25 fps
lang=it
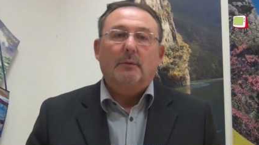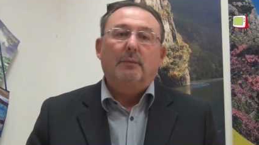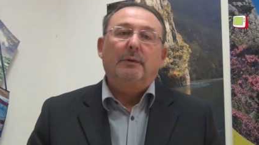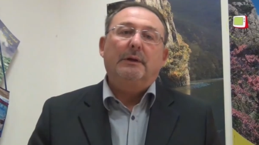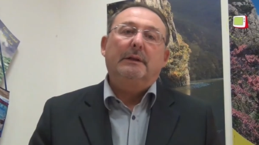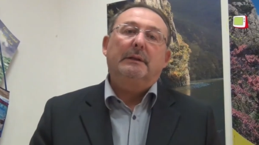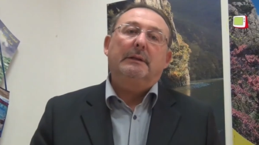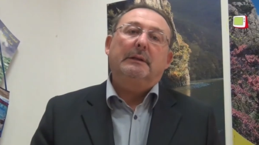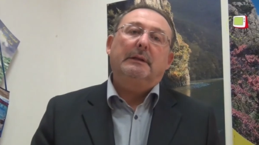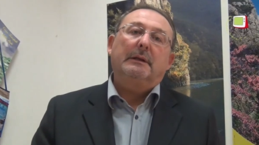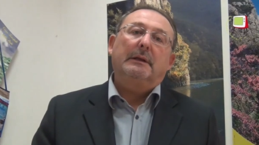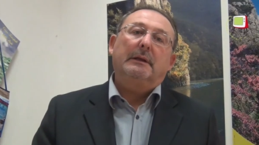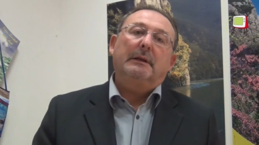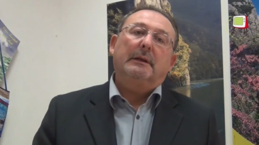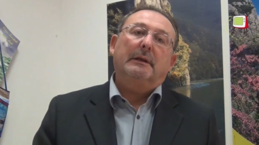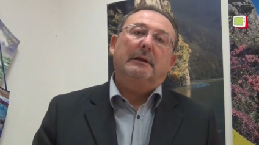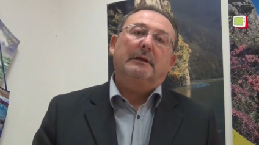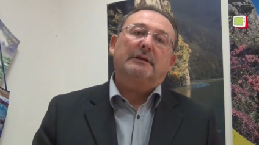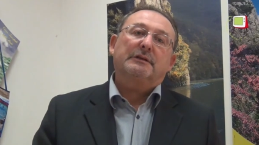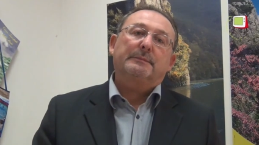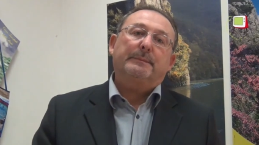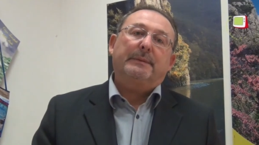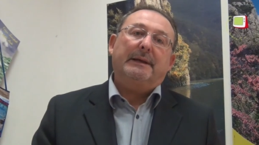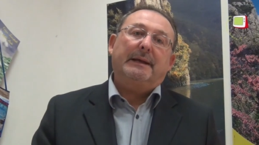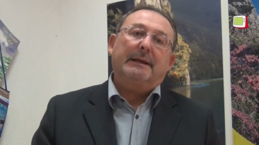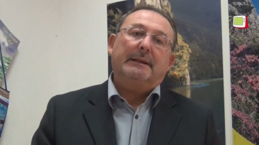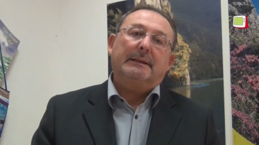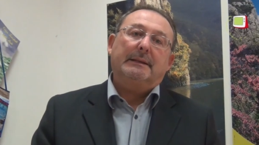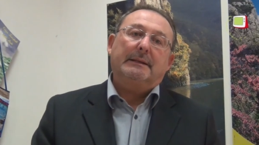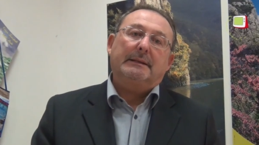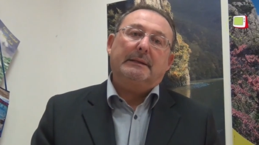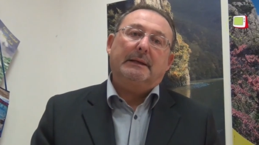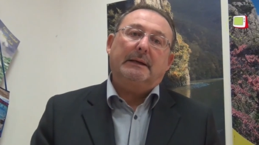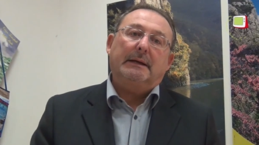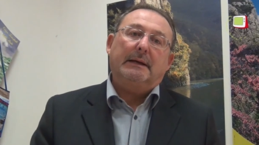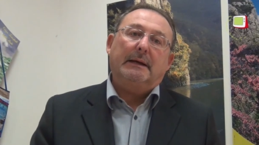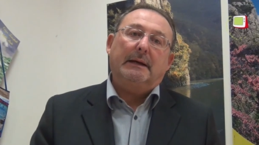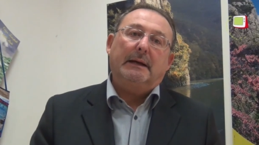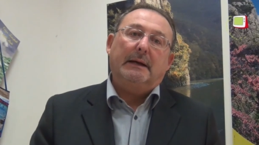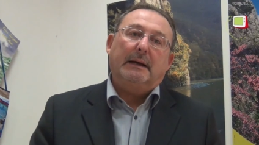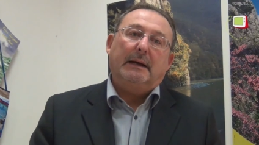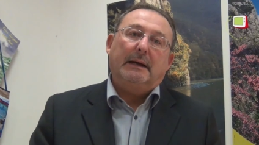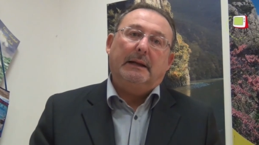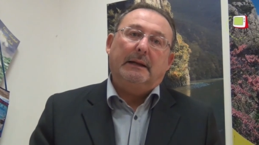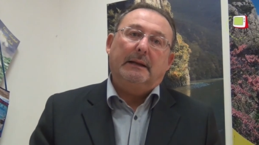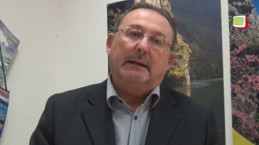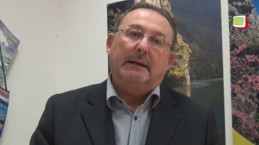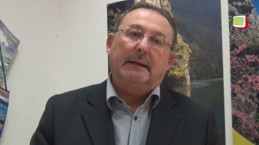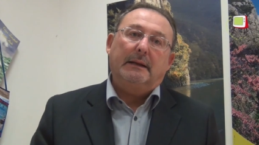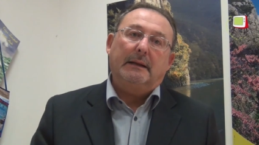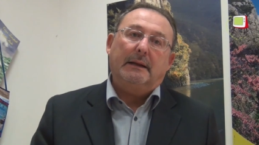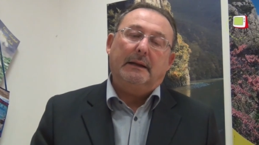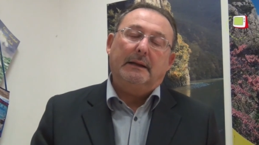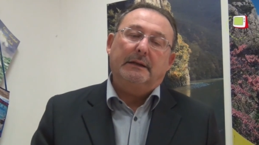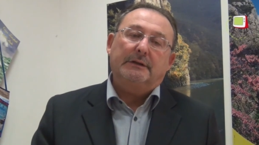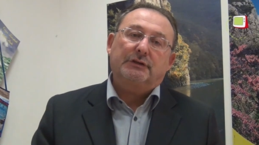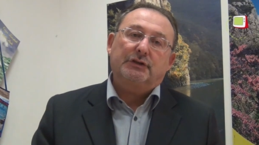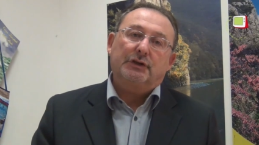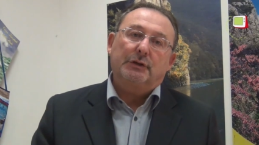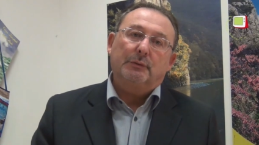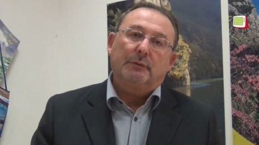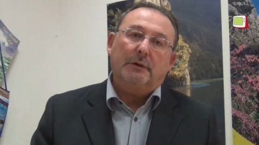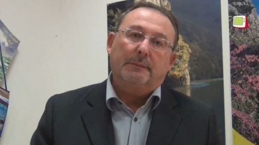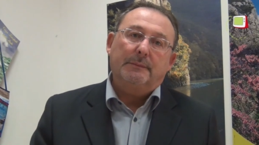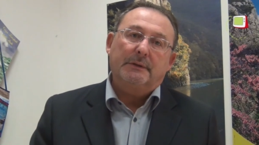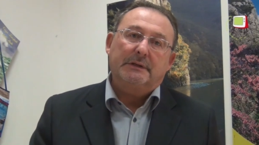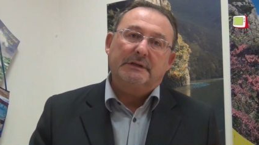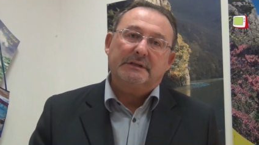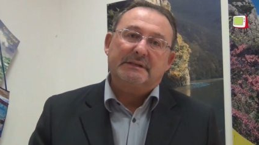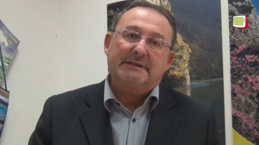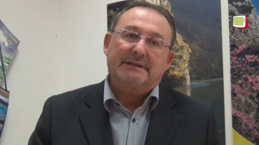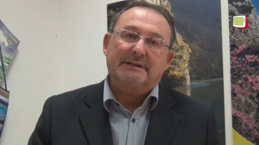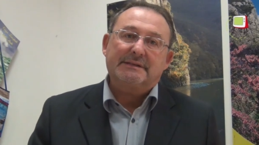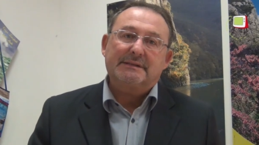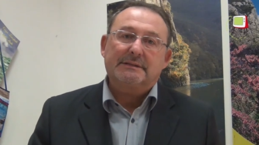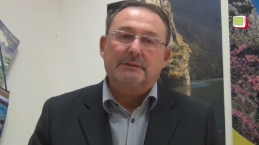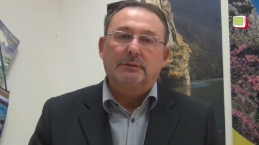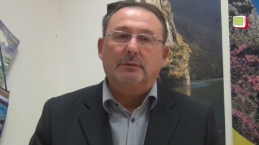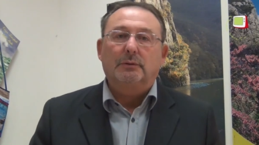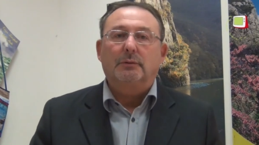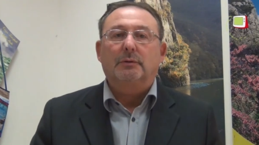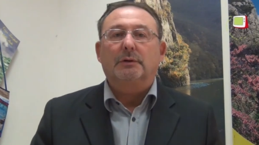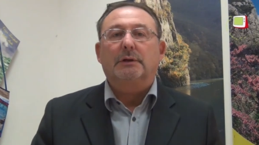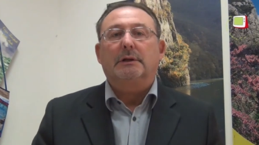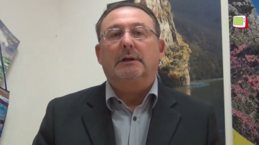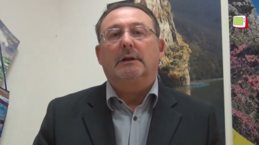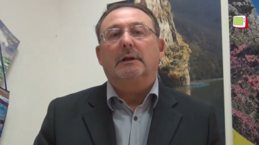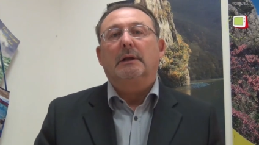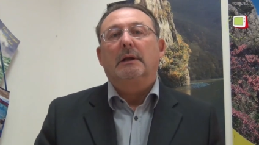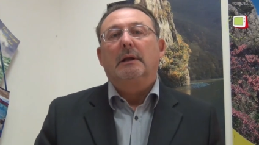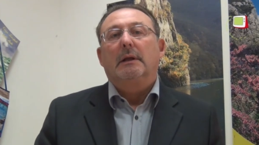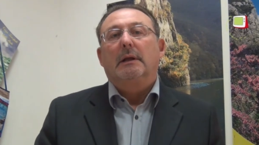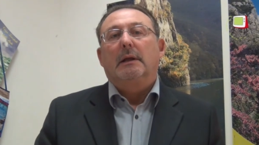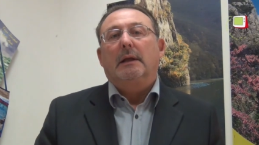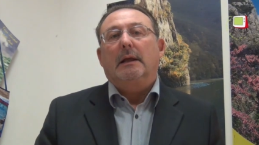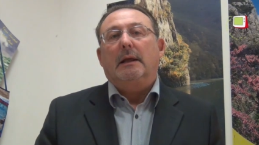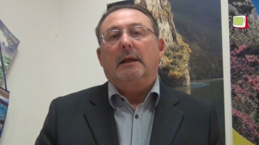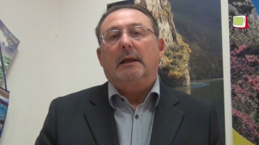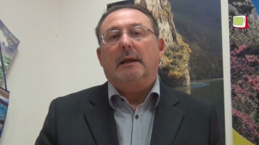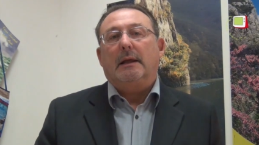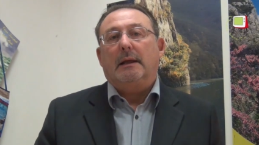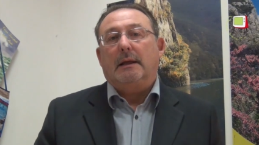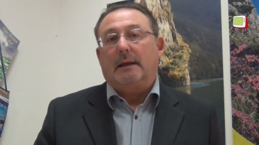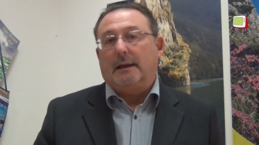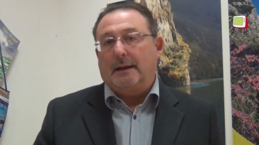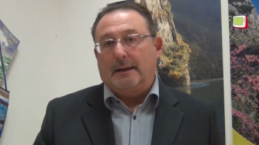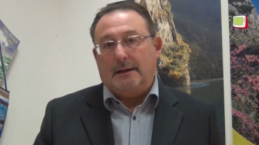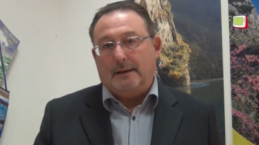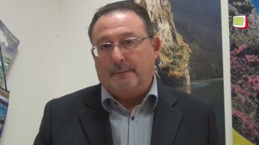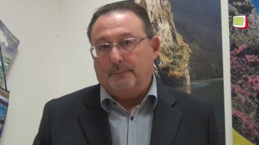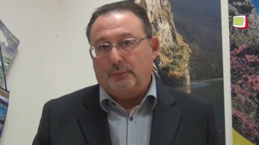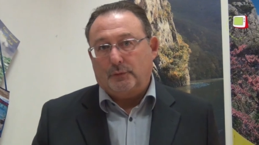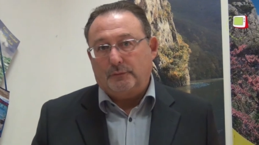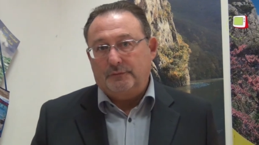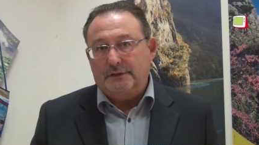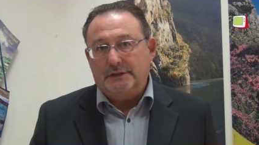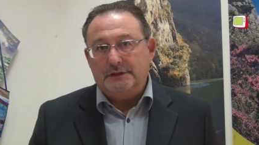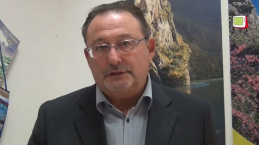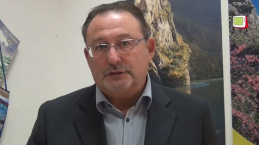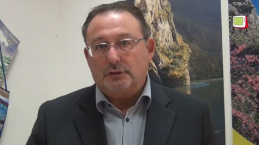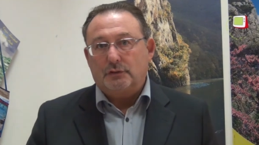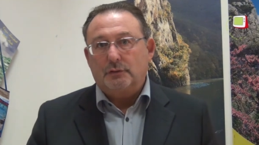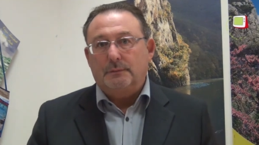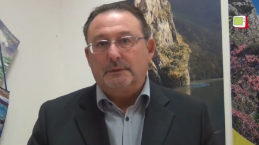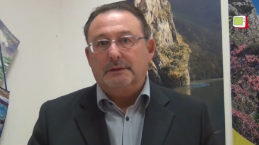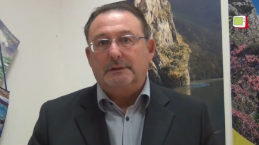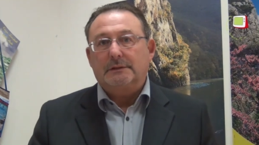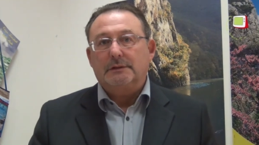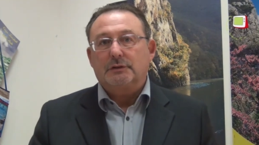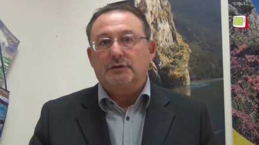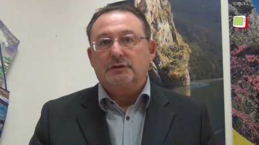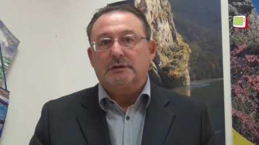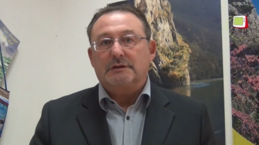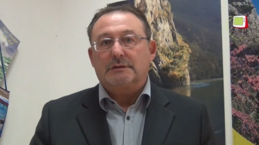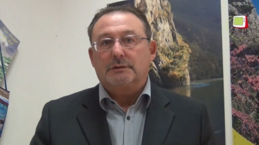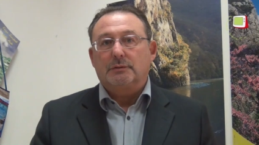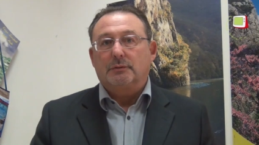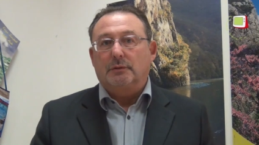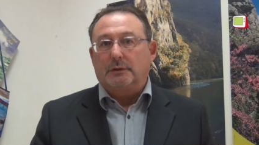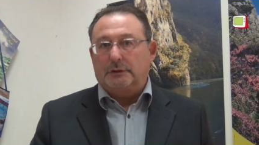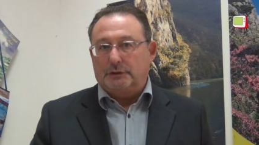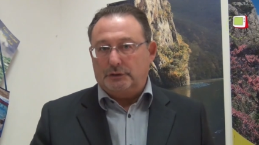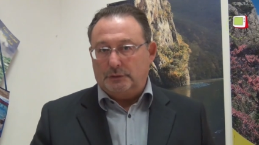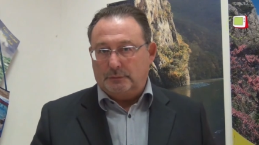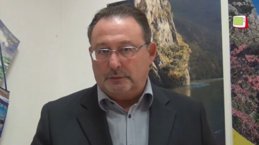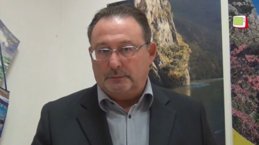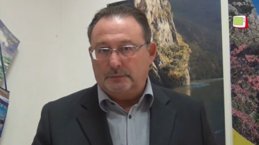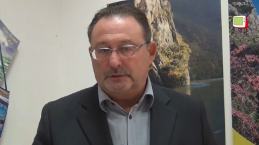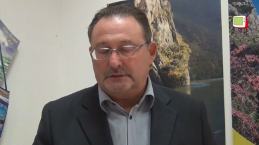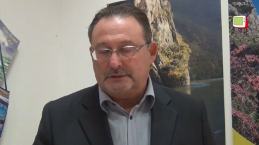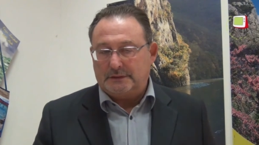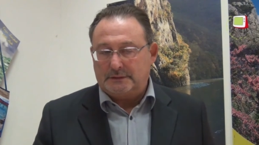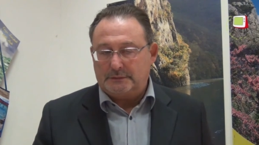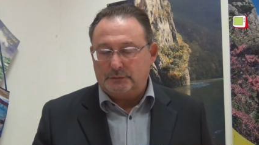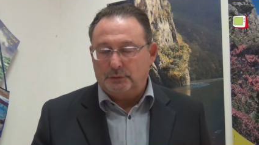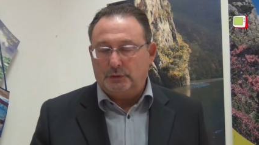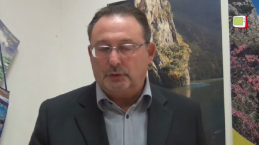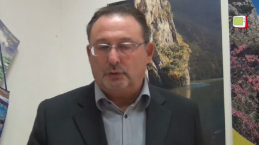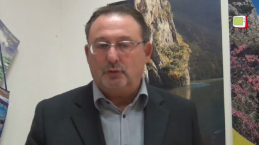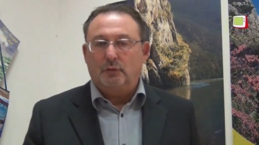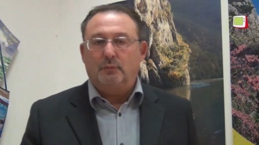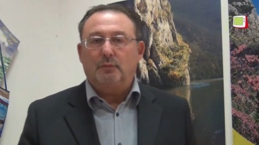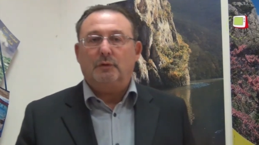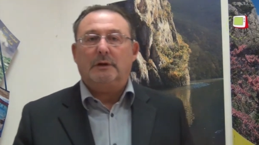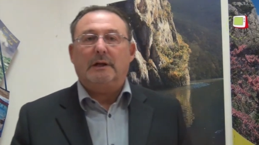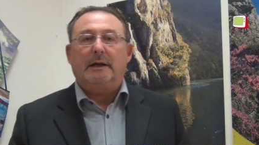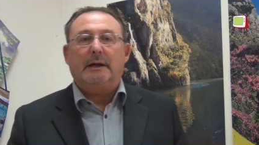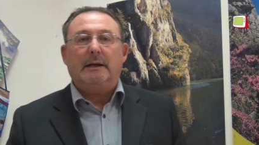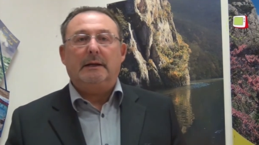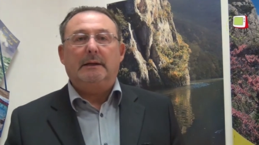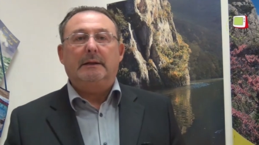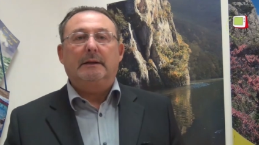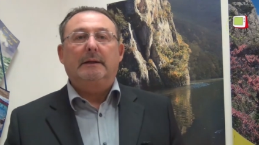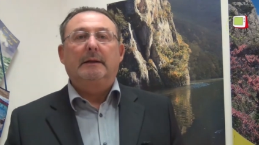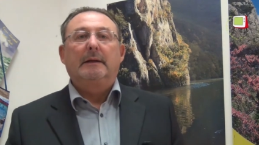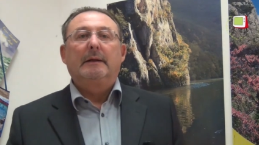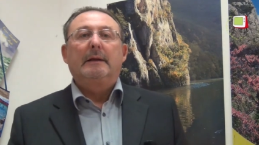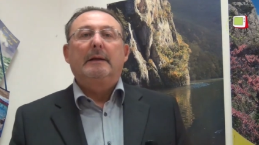Quindi spetta al, alle cinque amministrazioni e alla provincia come ente gestore, cinque amministrazioni comunali,